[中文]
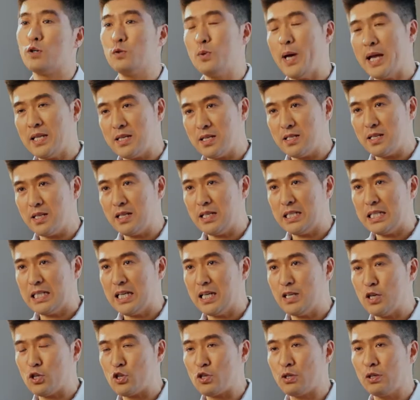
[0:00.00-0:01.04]
愿的这一切
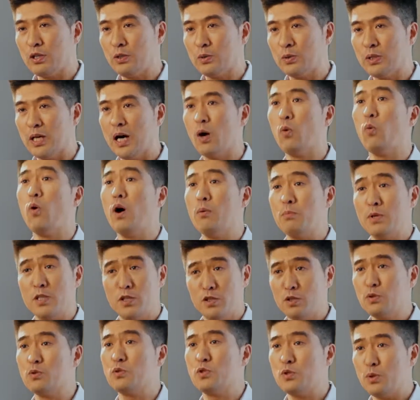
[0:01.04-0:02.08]
的时候呢，我们
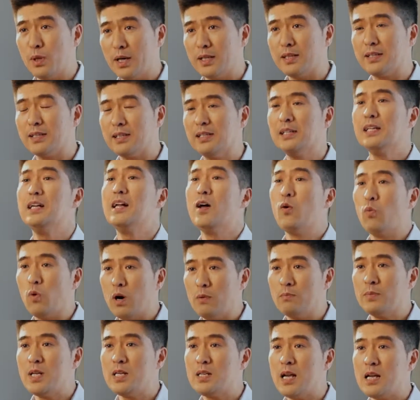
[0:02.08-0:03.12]
就觉得我
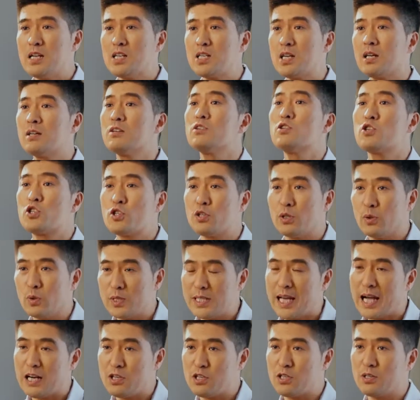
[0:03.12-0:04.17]
们的人生是有
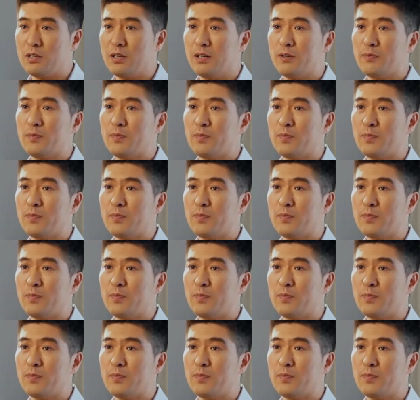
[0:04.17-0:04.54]
价值了。